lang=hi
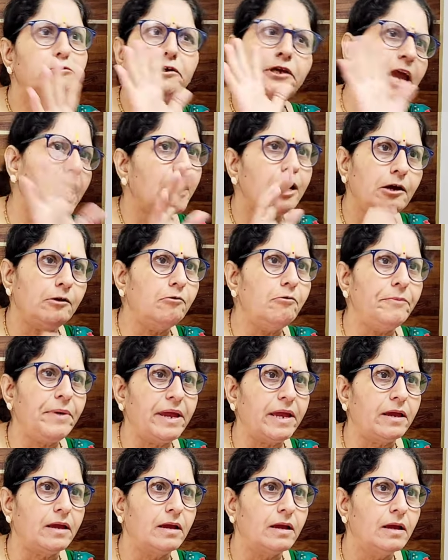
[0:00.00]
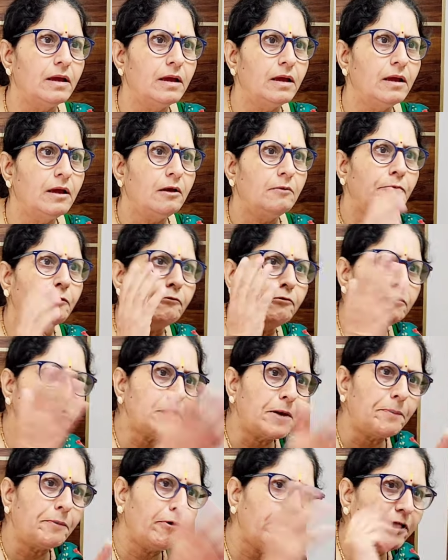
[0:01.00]
तो क्या करूँ मैं फ्रूट
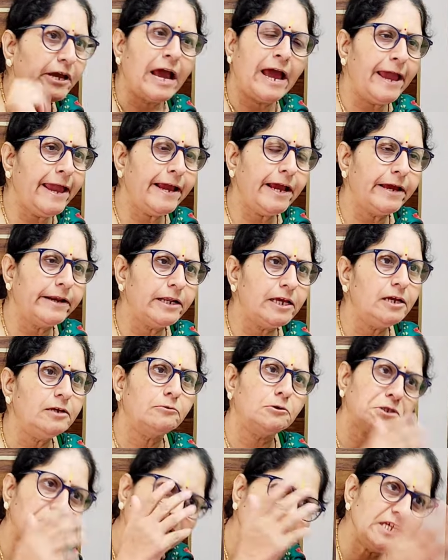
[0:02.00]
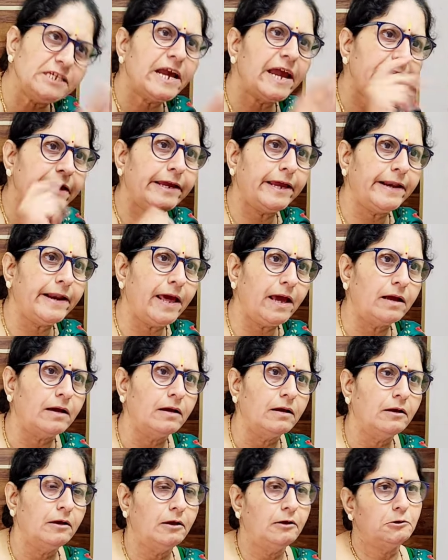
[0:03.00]
जब कोई खाएगा नहीं तो सड़ी जाएंगे ना
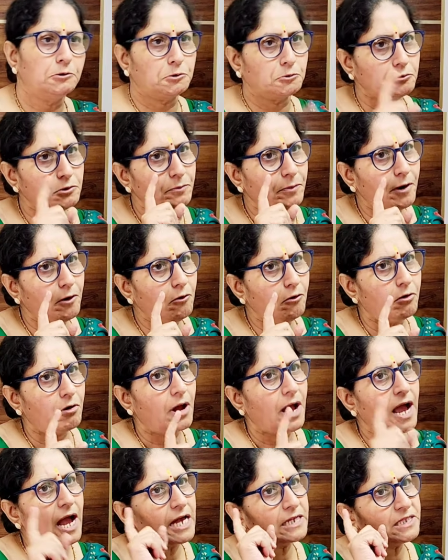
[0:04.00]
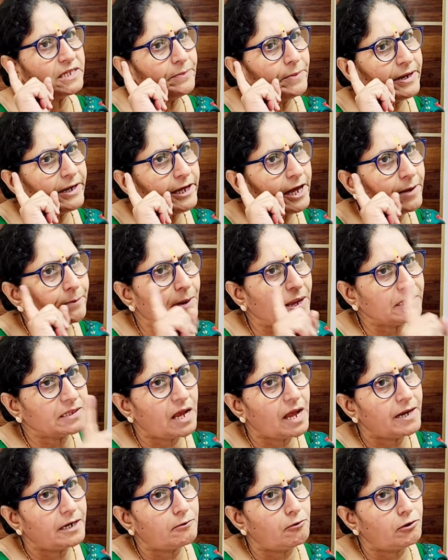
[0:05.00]
सुन बहू आज से मेरी एक बात
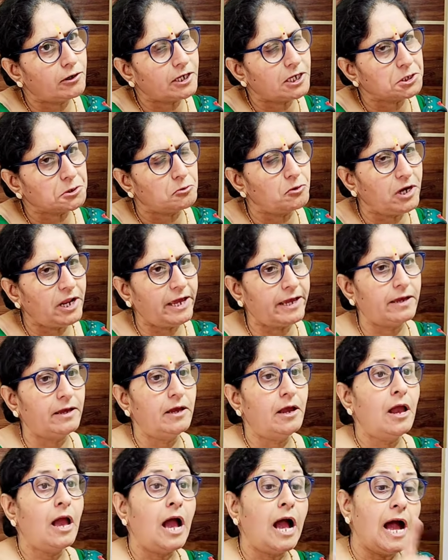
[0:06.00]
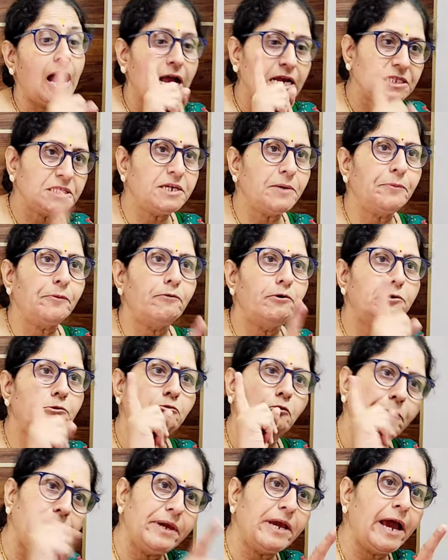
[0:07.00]
कान खोल के सुन ले आज से फ्रूट तू
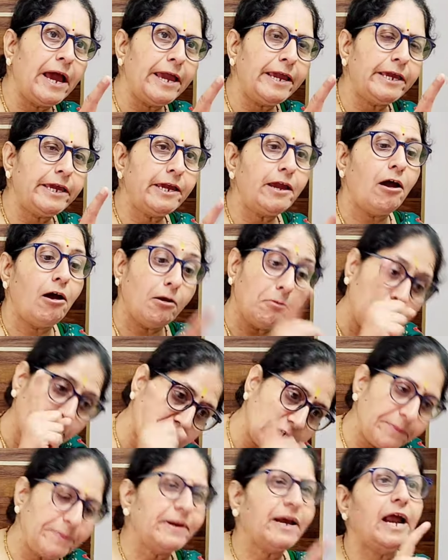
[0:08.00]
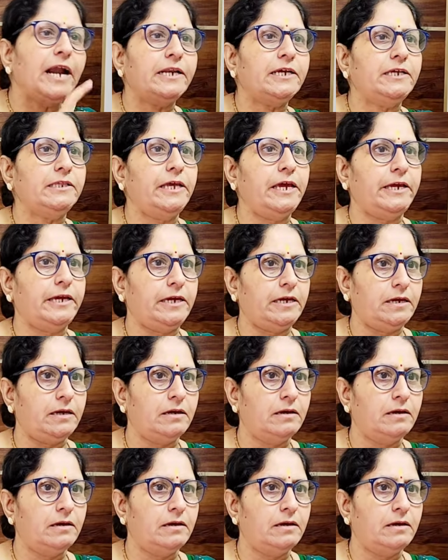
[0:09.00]
भी खाएगी और मुझे भी काट के देगी